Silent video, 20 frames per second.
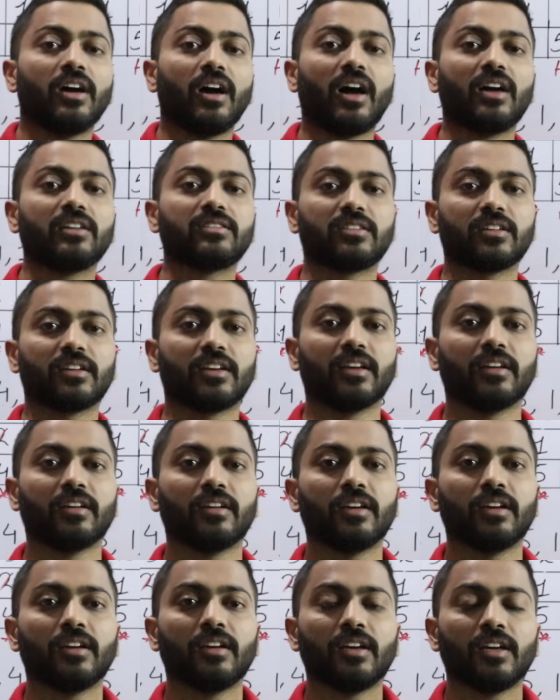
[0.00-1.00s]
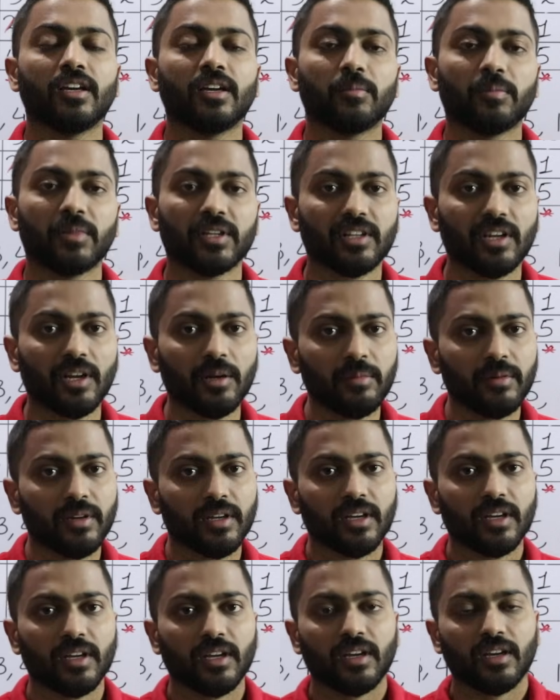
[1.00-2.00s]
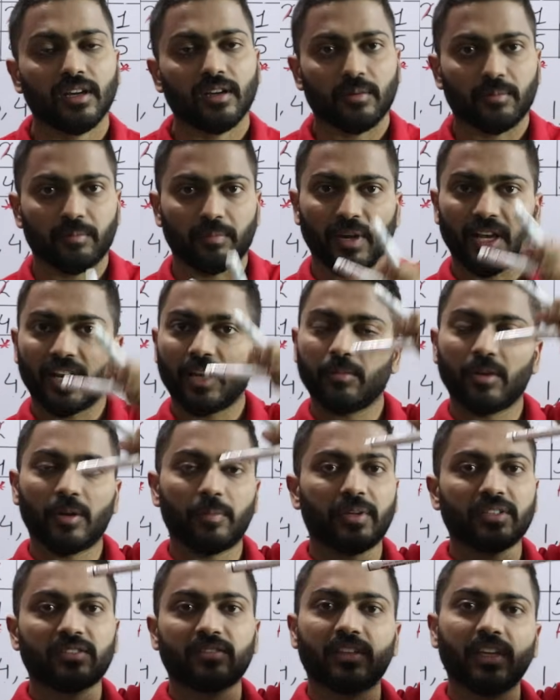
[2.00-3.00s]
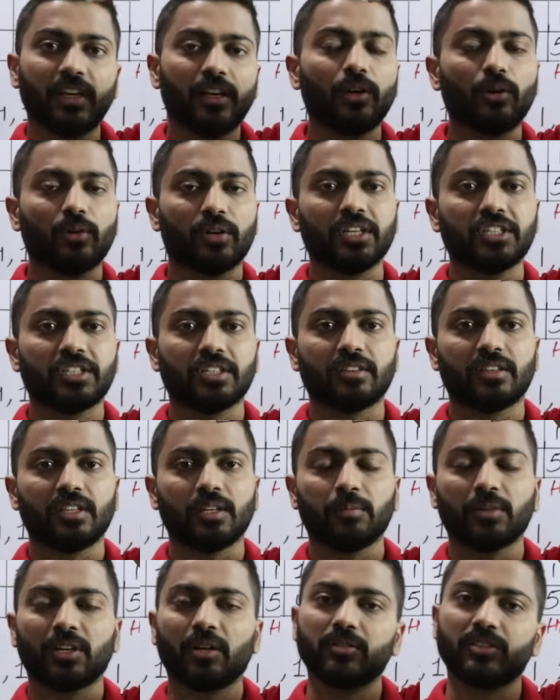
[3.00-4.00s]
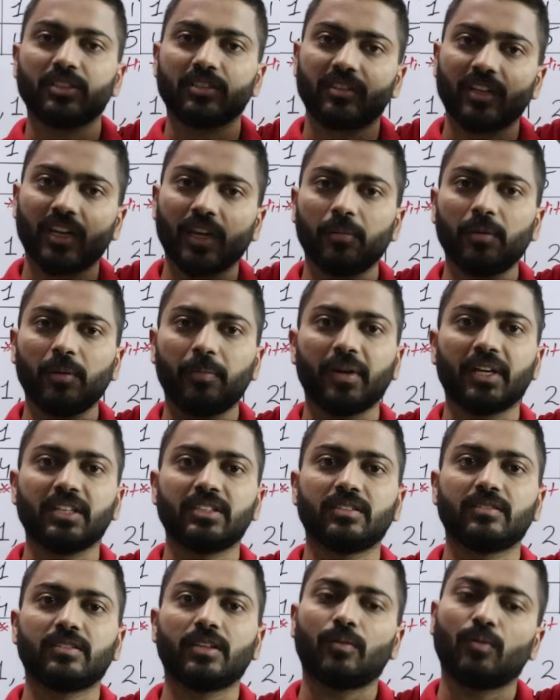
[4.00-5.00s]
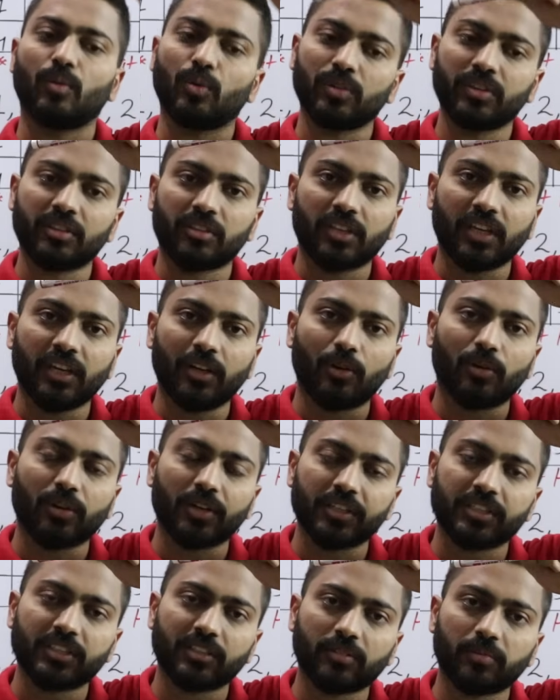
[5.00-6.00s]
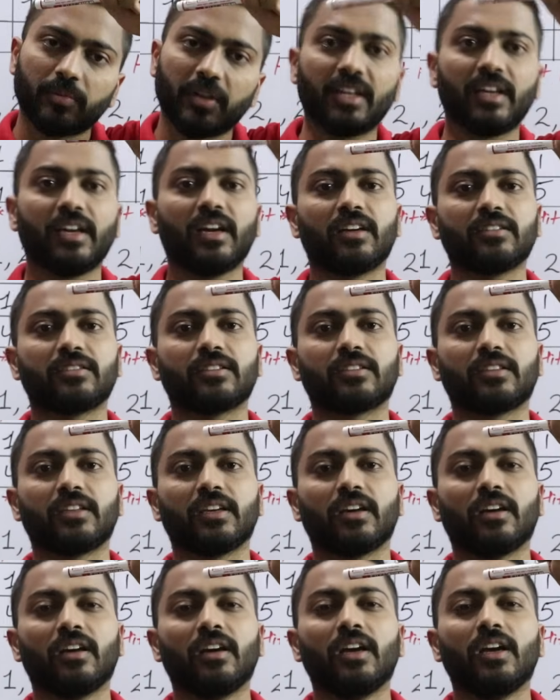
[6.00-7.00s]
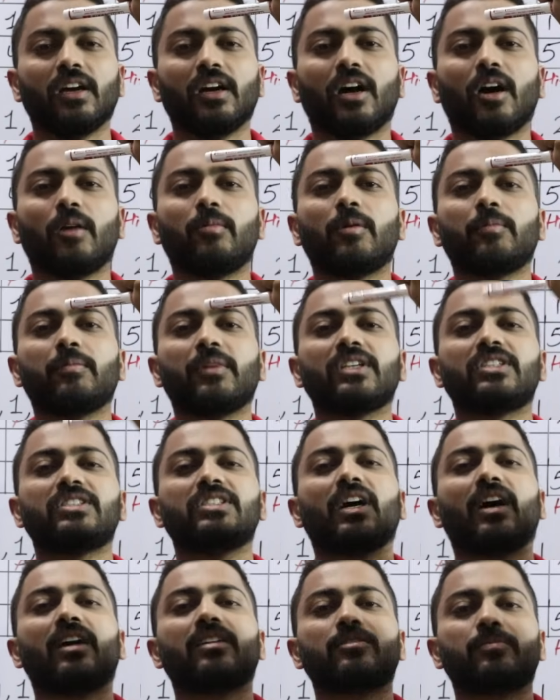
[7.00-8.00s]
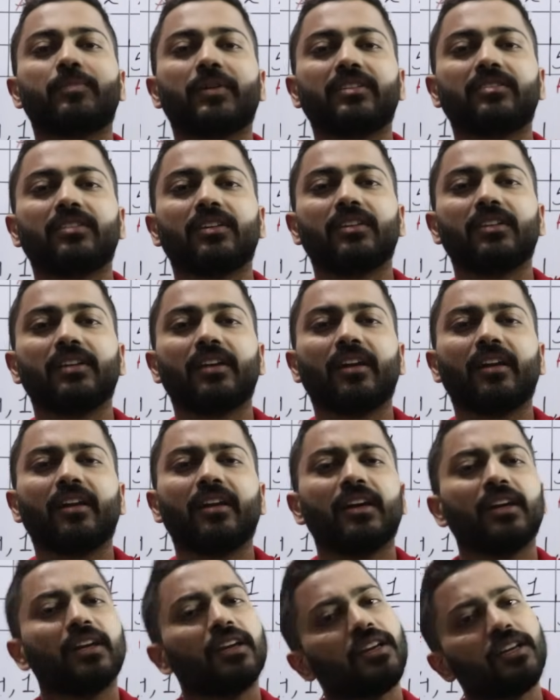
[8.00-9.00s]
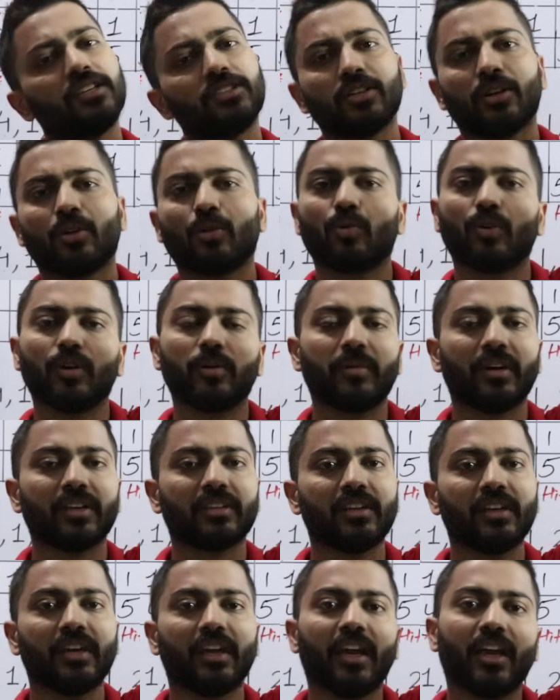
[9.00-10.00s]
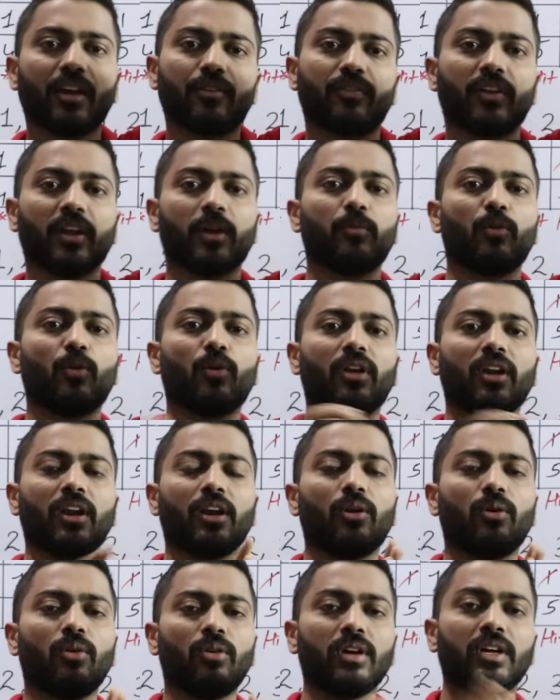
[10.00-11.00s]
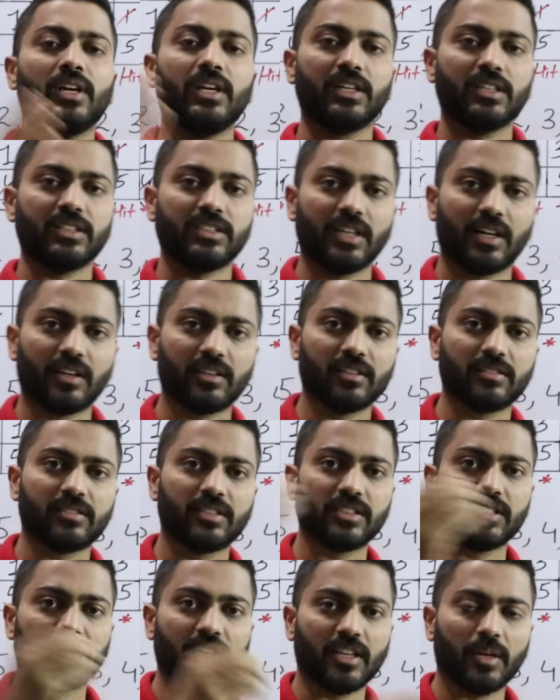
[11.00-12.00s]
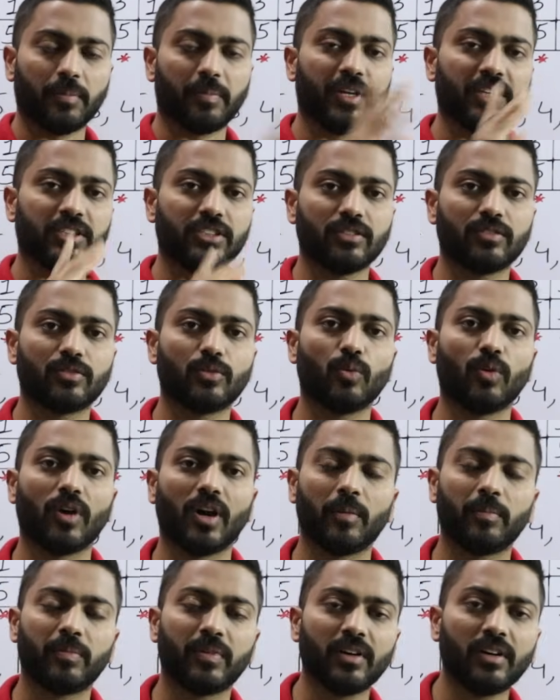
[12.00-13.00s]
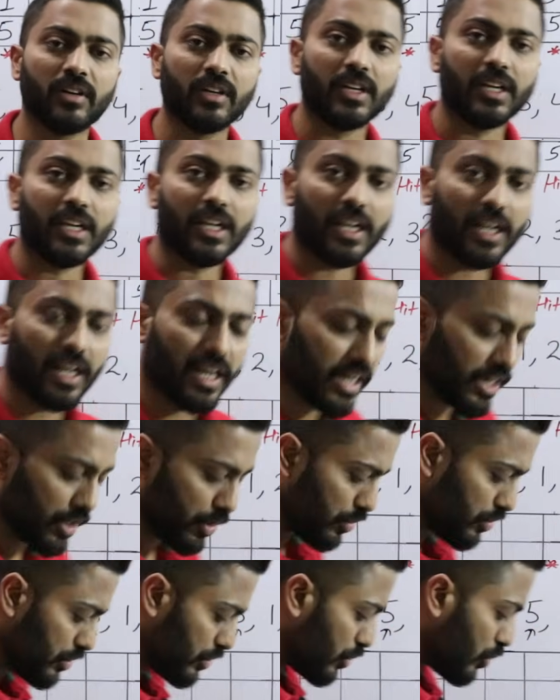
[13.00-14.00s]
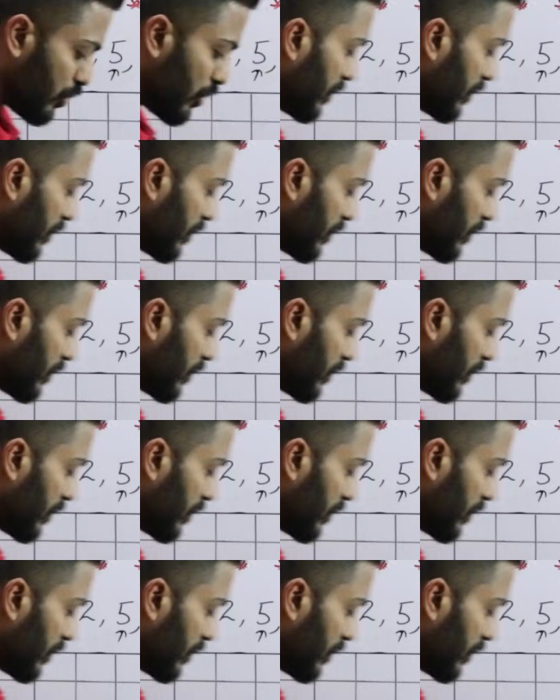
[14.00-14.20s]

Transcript: आ सके मतलब पहले मेरे पास तीन लोकेशन थी मतलब जितने भी पेजेस हैं वो इन तीन लोकेशंस में ही आ सकते हैं अब हमने चार स्पेस दे दिए कि चलो कोई बात नहीं एक फ्रेम और ले लो ज़्यादा से ज़्यादा पेजेस को आप ले आओ तो